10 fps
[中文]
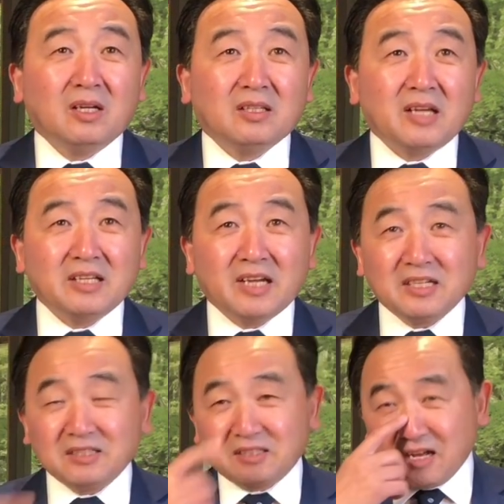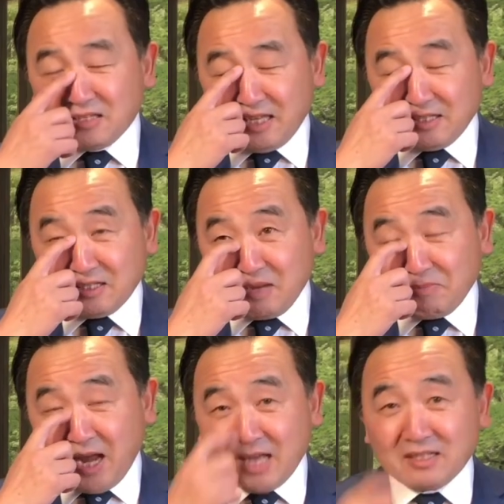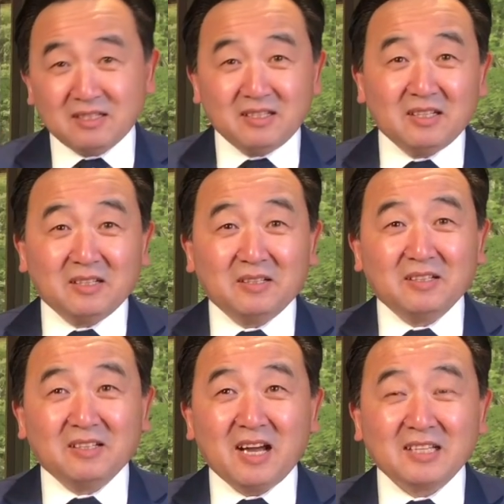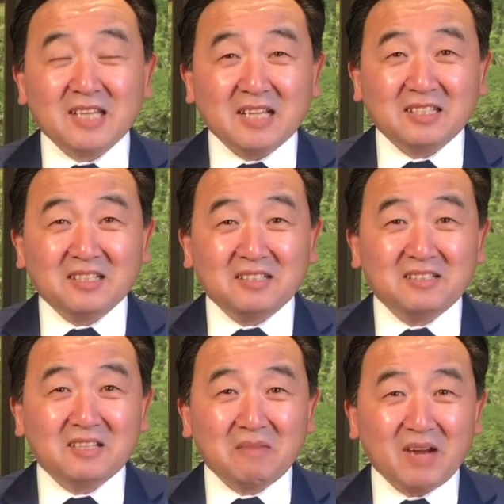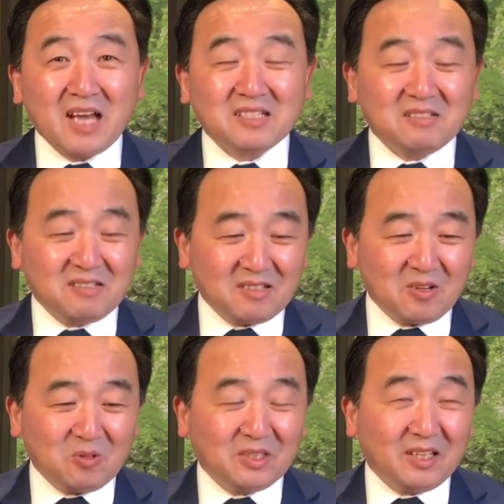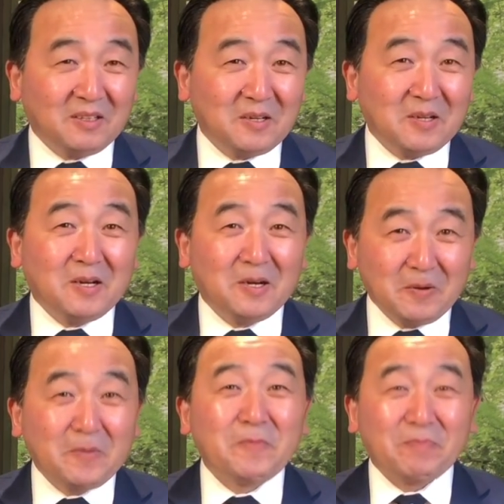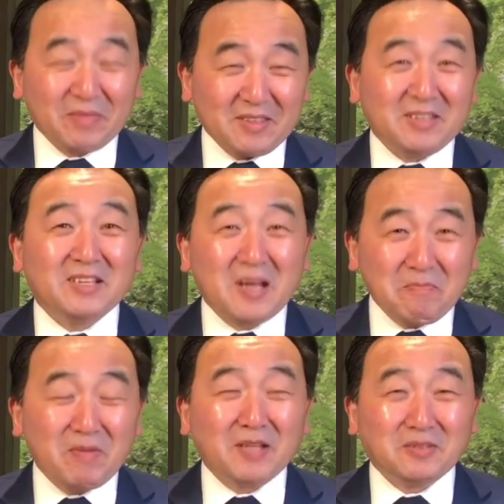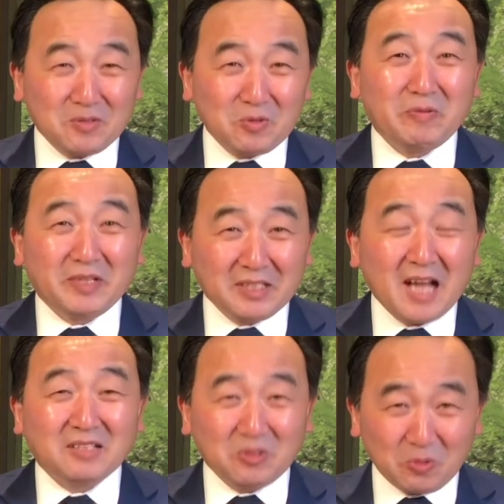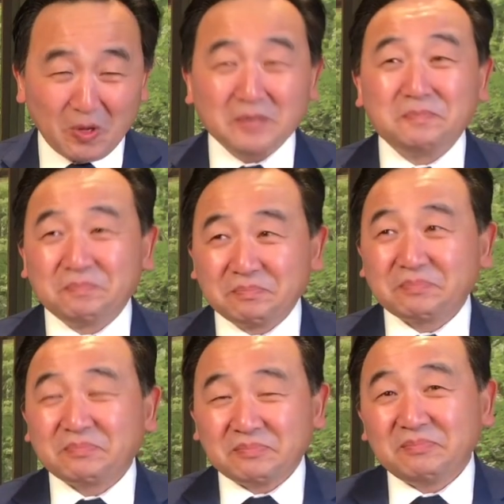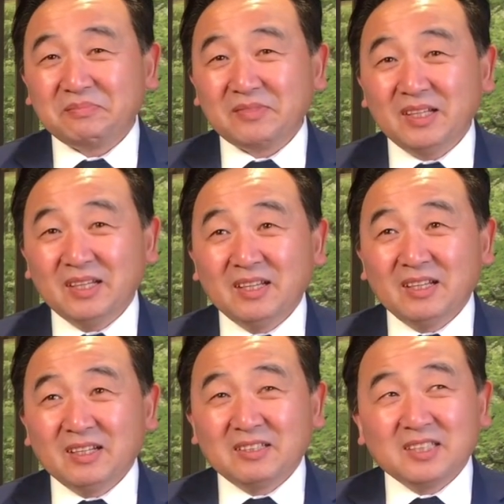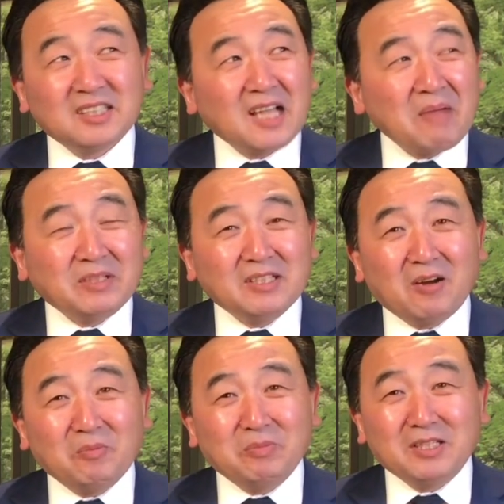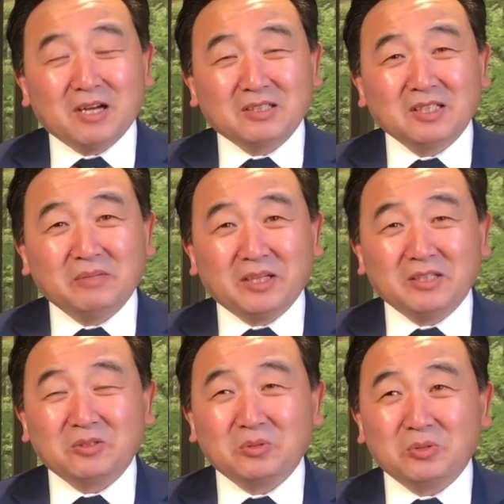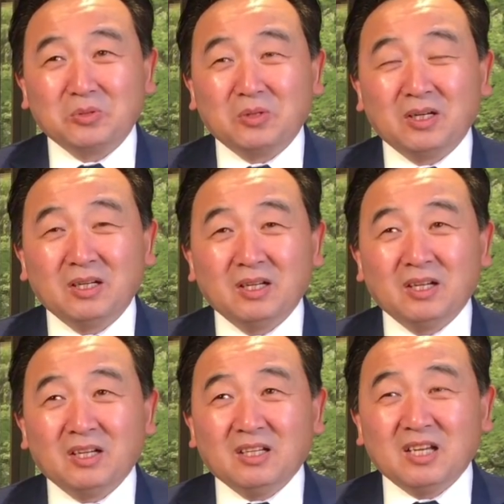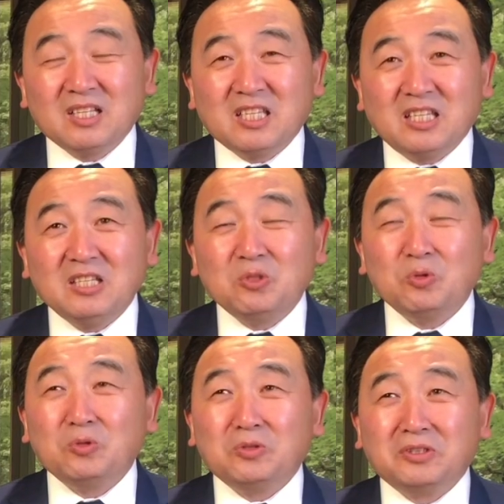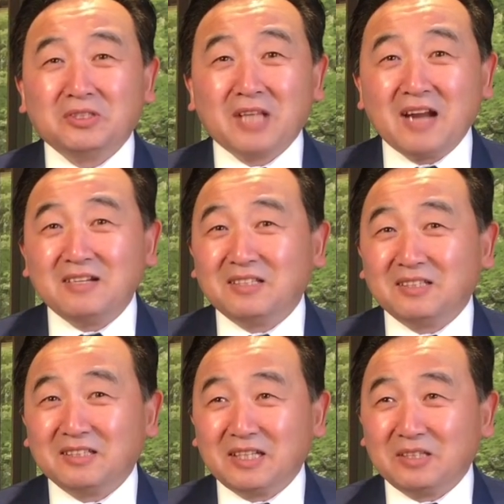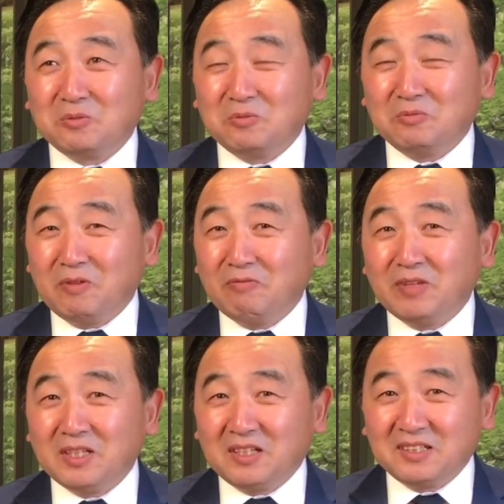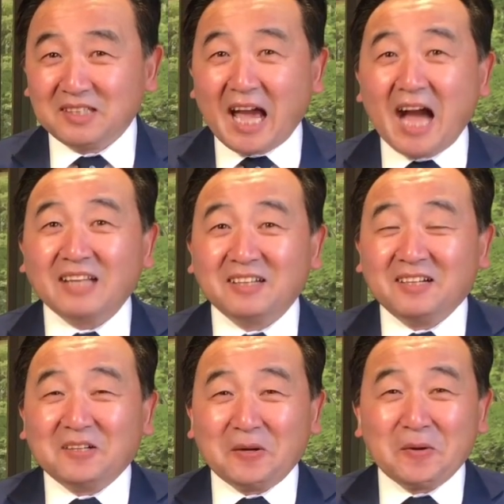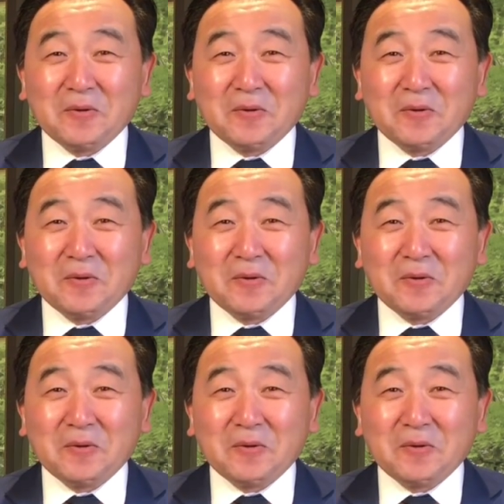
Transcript: 他应该是当年的桑普拉斯的阿加西跟桑普拉斯之后的呵接班的最伟大的球员。而且他比较比较特别，就是说他极具男人的那种温文尔雅的